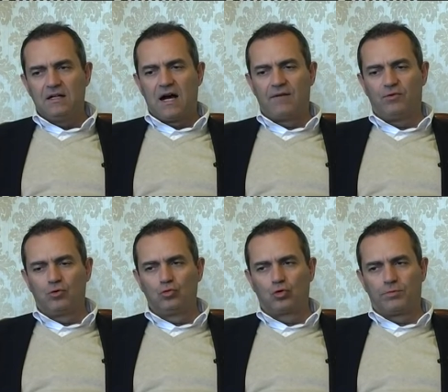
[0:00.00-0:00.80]
ha
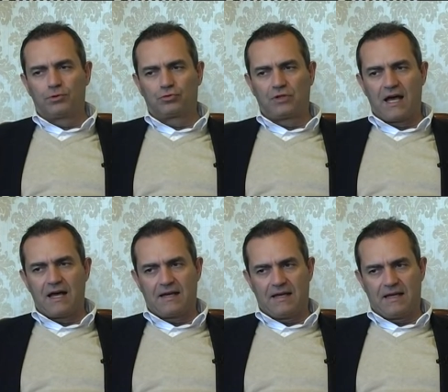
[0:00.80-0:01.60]
voluto
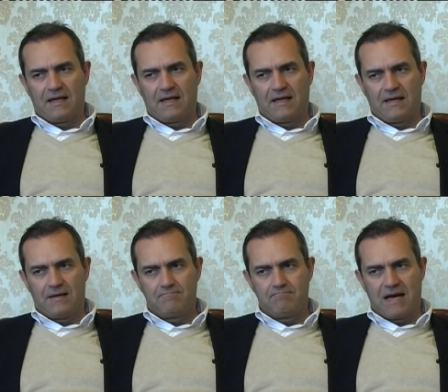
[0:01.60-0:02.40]

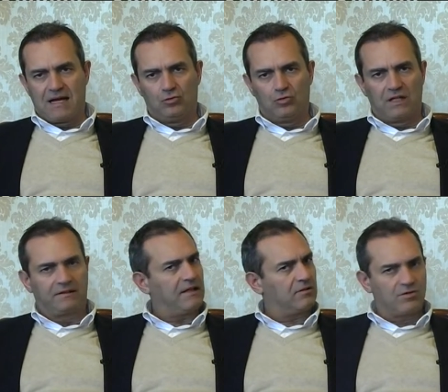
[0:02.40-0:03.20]
portare Maradona al
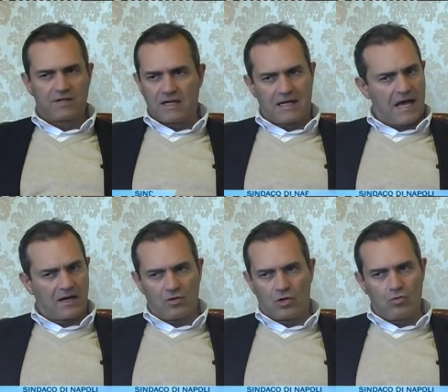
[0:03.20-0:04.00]
Teatro San Carlo e